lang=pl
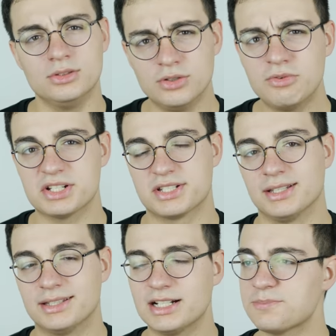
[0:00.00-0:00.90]
No właśnie,
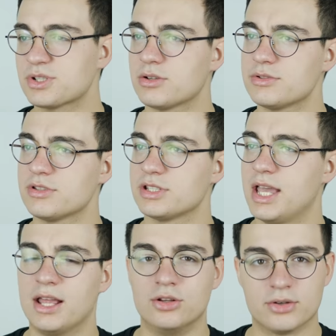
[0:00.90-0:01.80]
i teraz przechodząc
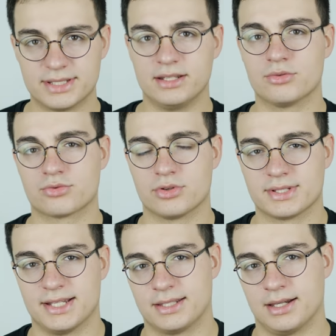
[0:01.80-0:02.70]
do ceny
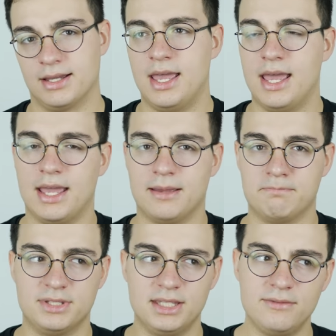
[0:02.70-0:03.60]
urządzenia. E,
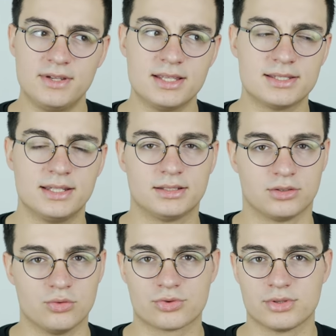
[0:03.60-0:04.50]
mniej więcej to
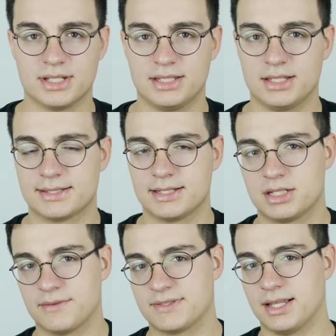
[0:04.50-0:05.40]
urządzenie
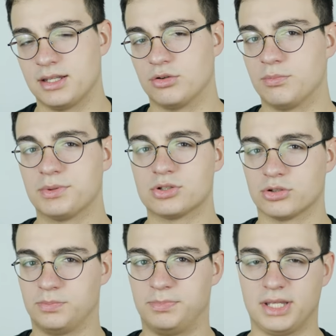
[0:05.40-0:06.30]
jesteście w stanie kupić
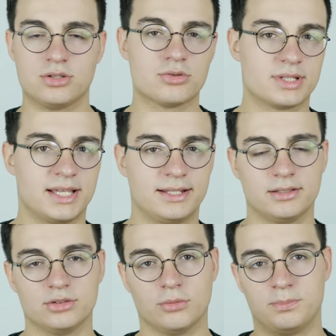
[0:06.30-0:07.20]
od 500
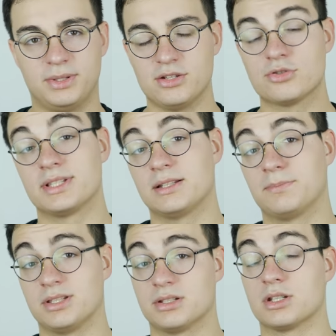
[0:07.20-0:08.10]
do
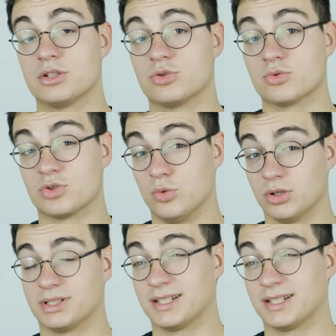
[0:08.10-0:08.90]
550 zł.